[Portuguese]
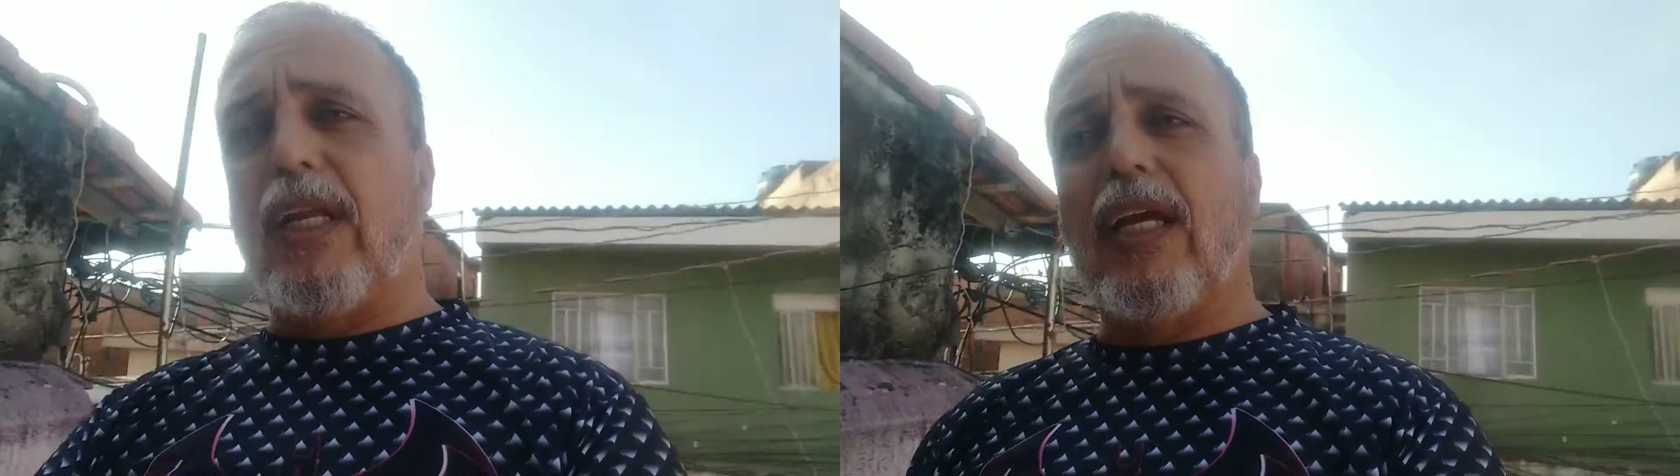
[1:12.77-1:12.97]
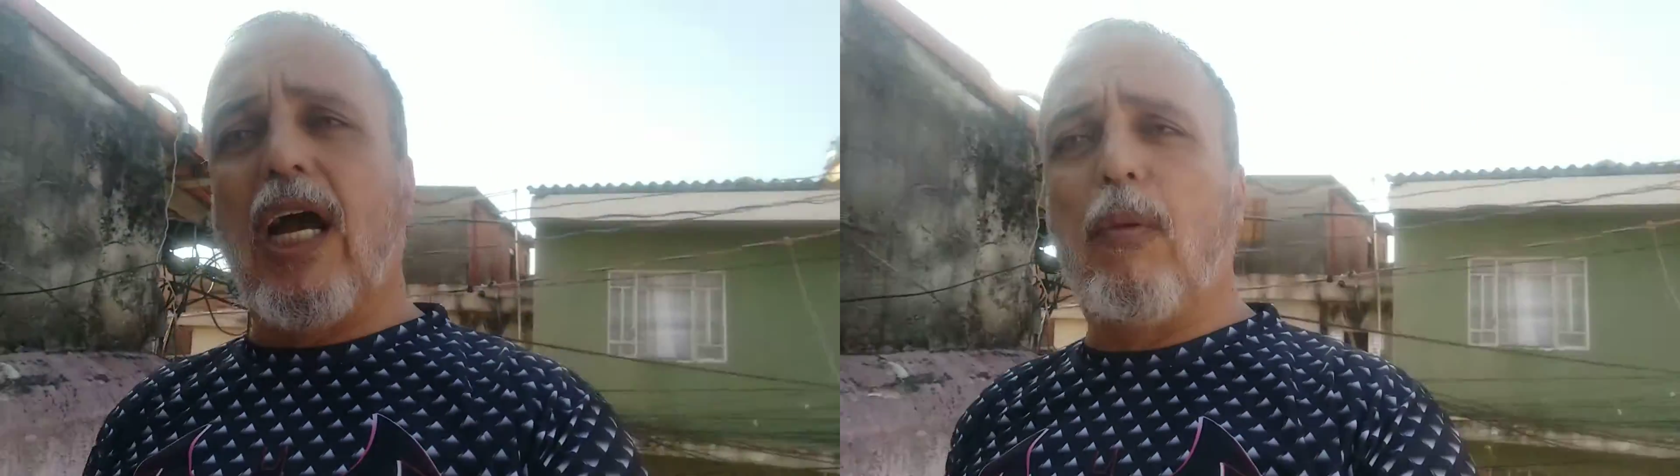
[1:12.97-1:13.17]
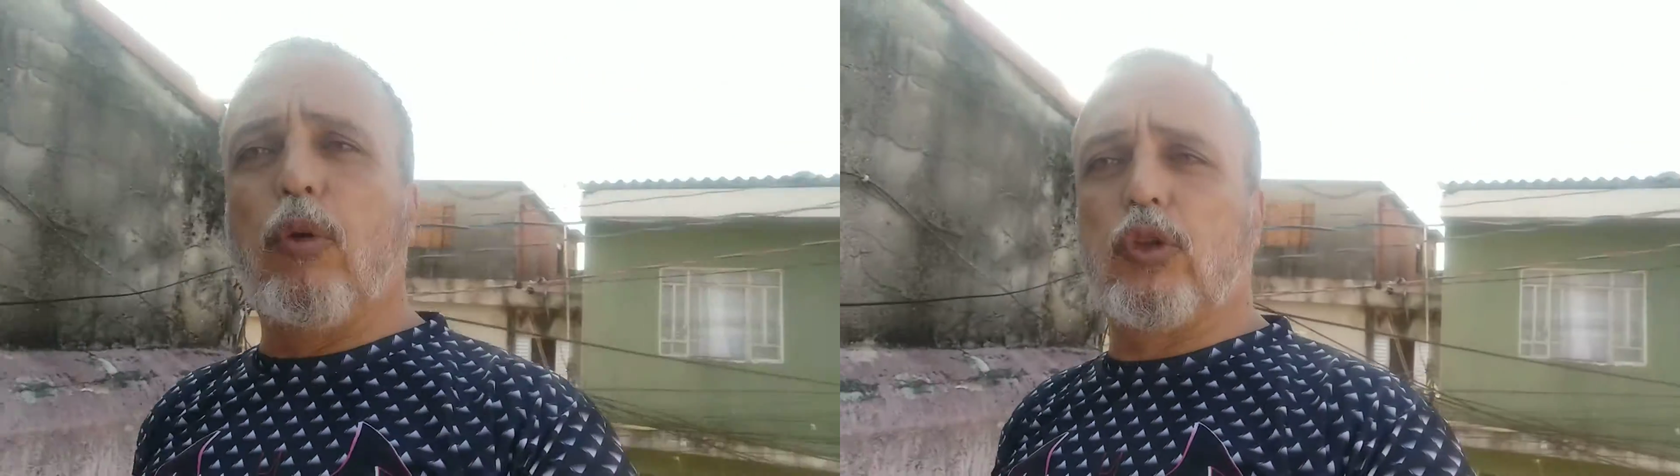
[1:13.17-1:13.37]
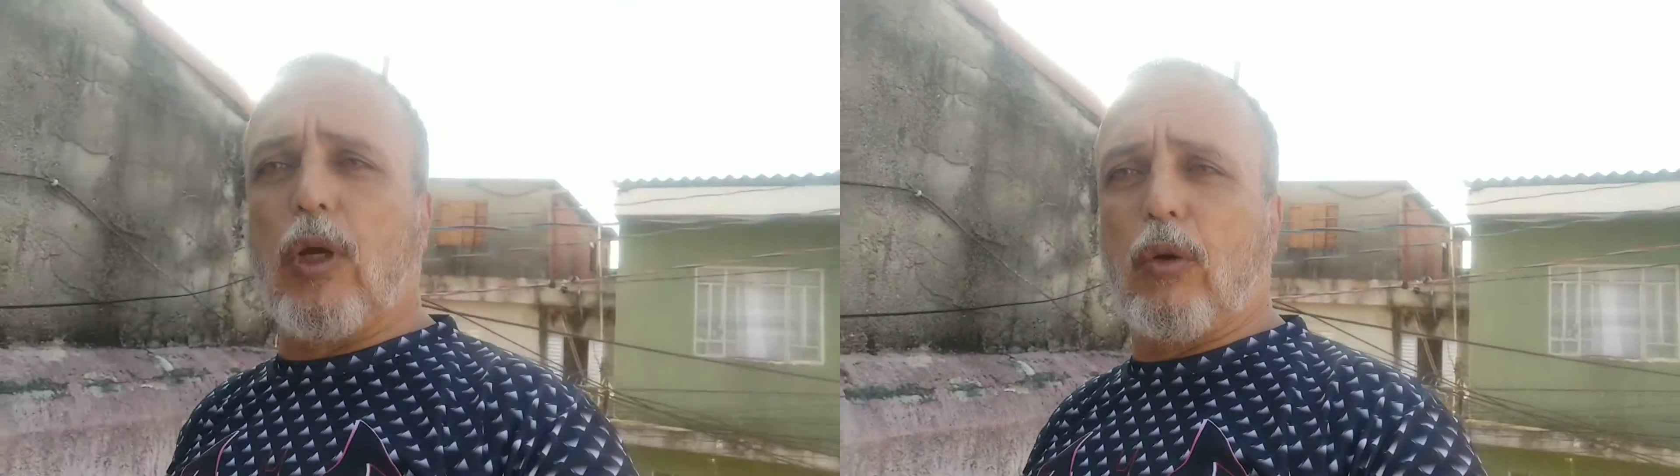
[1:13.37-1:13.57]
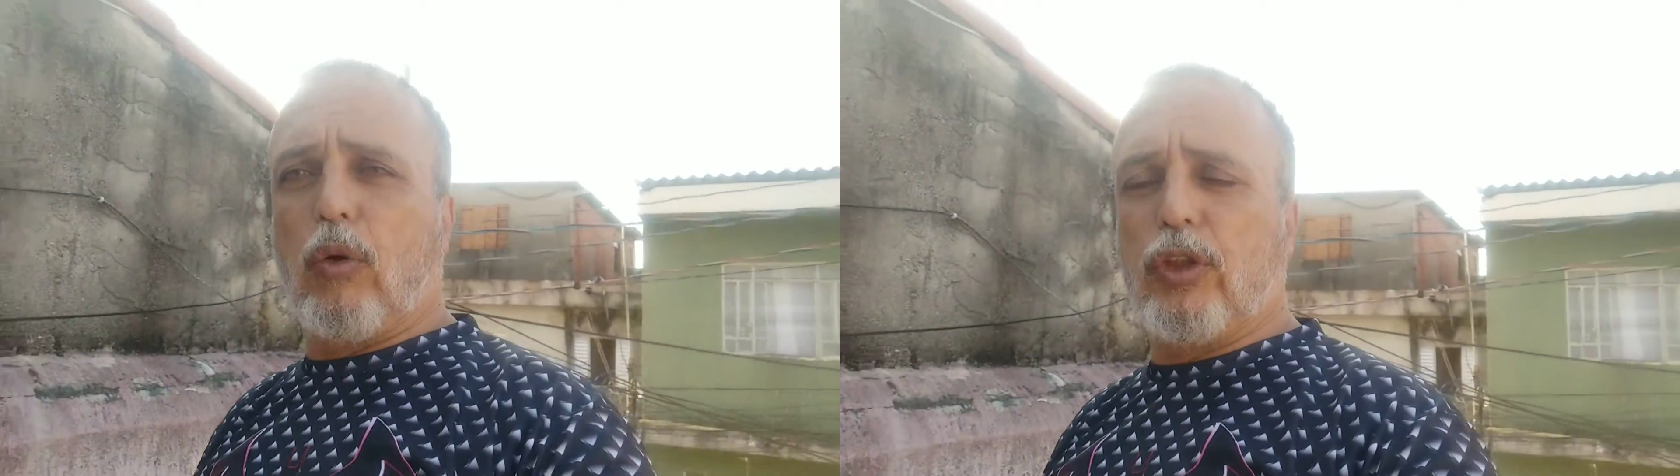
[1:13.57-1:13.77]
criamos
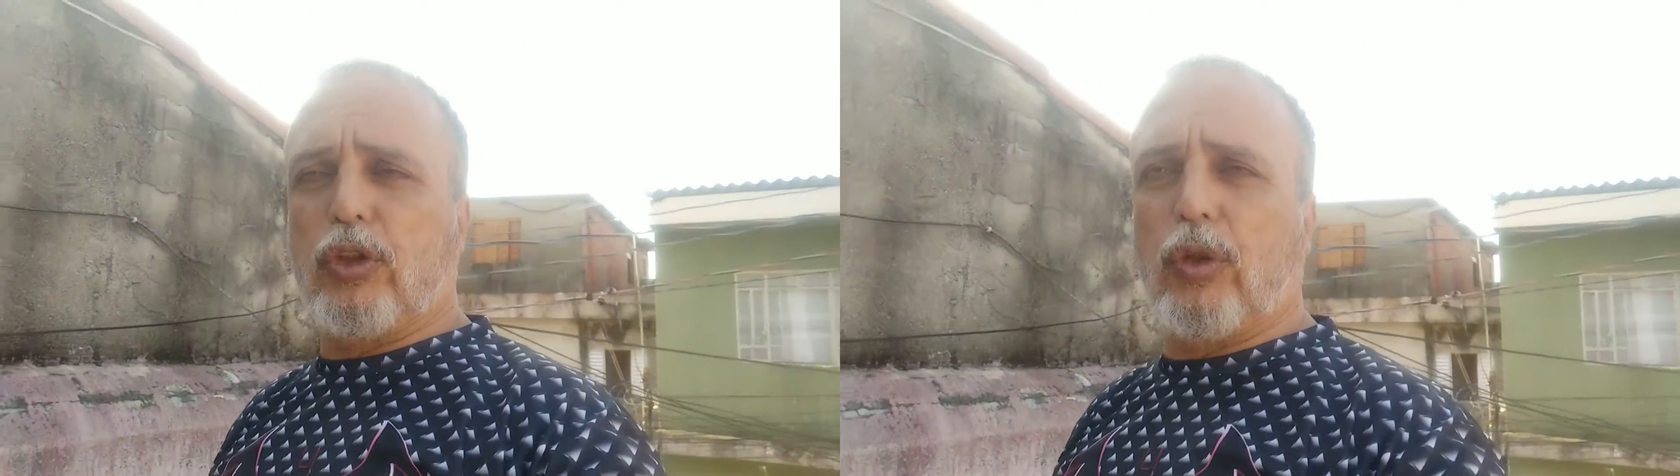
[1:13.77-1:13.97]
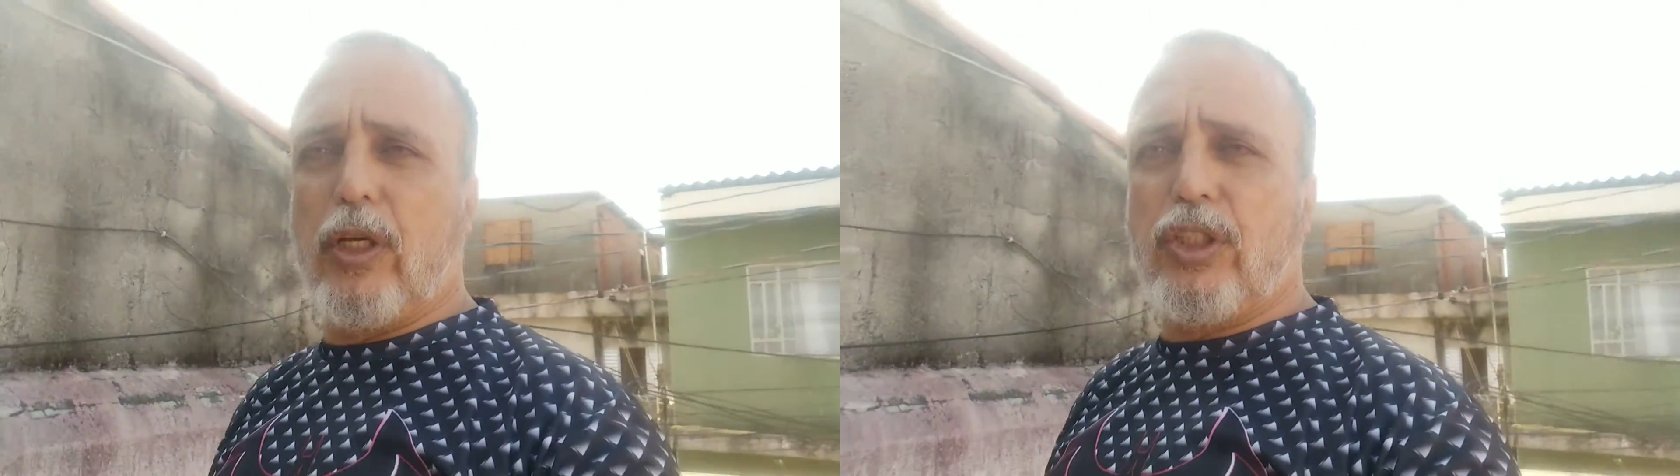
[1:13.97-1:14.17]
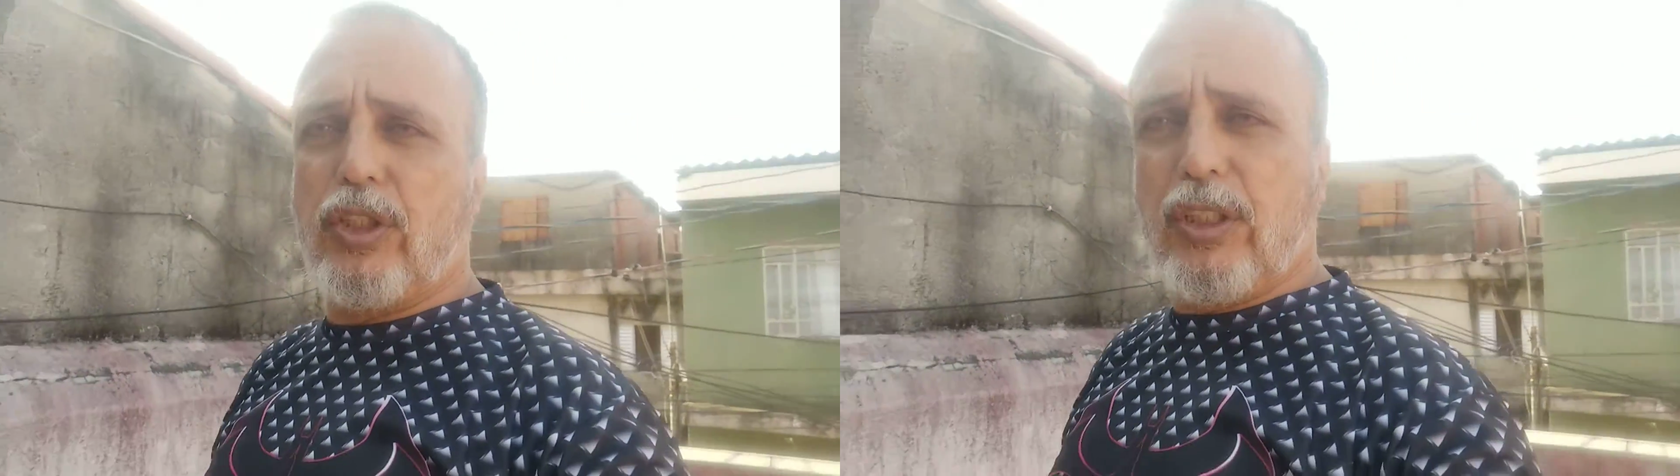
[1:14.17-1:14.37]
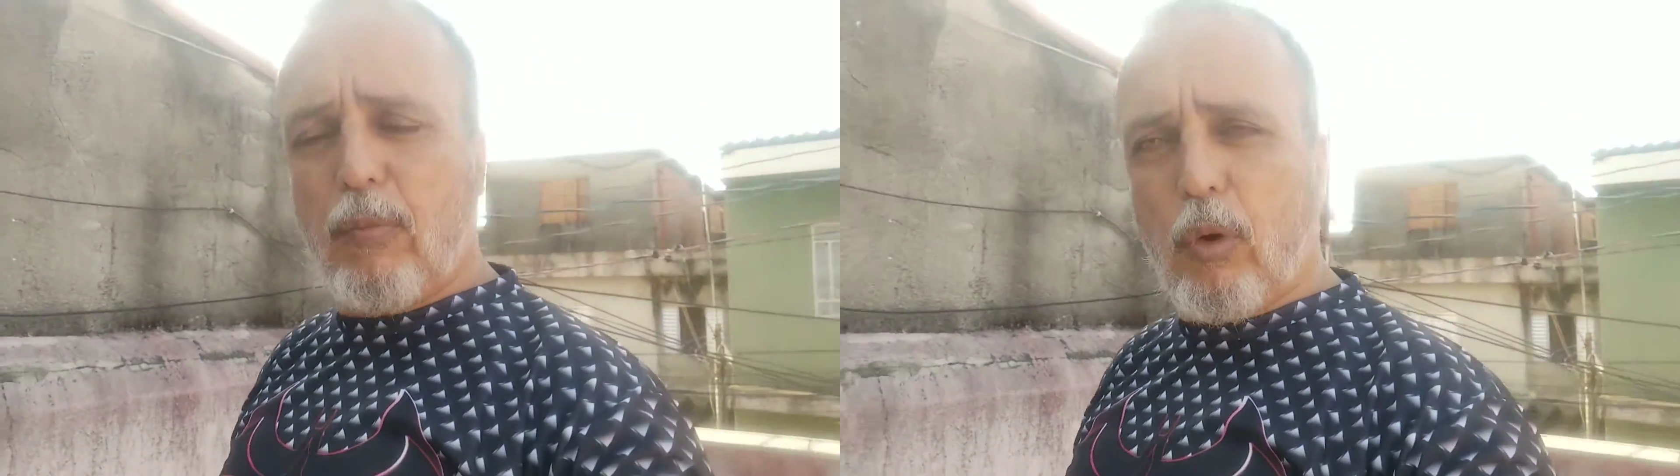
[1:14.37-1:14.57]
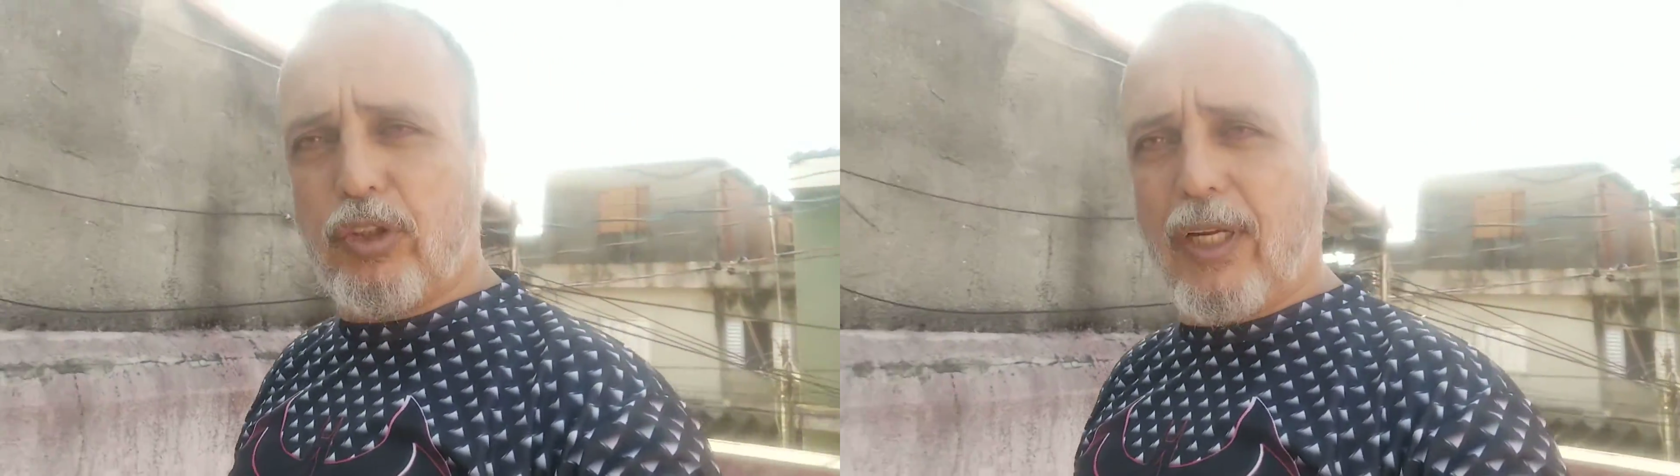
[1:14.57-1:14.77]
as condições de
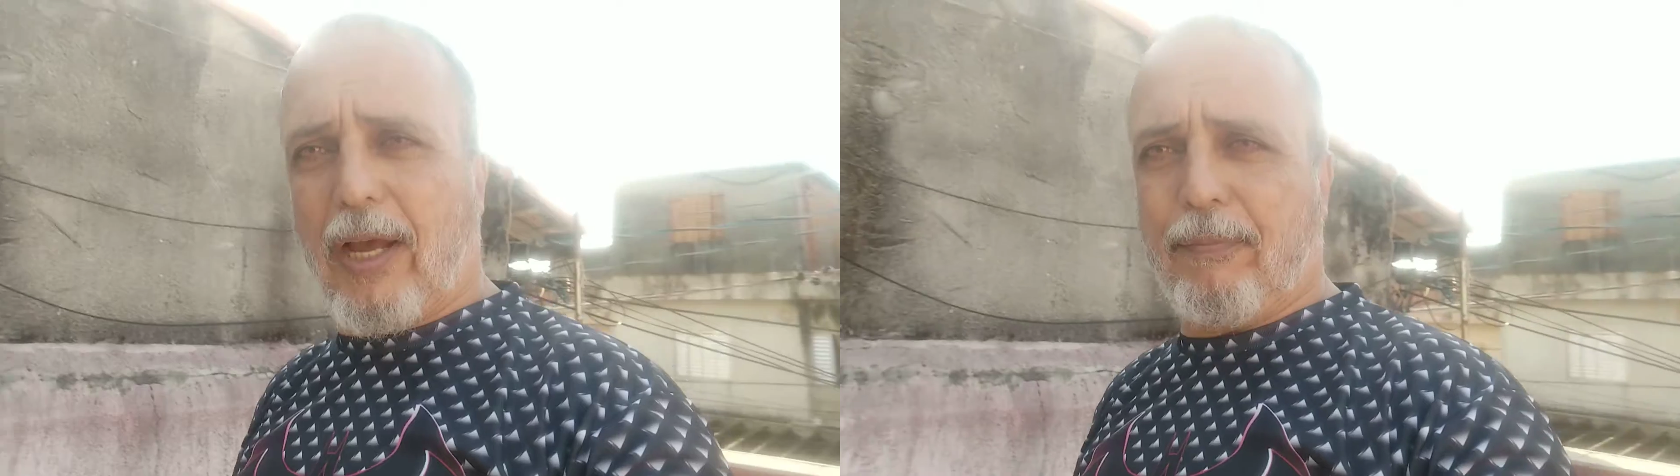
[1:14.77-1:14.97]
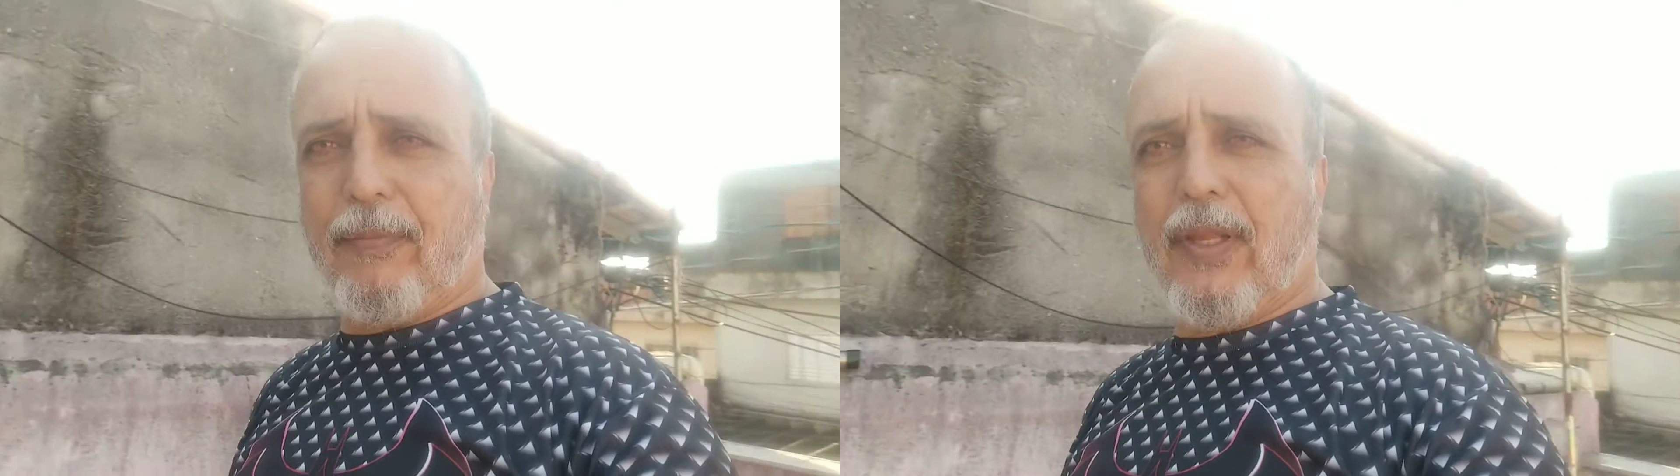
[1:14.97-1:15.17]
mostrar,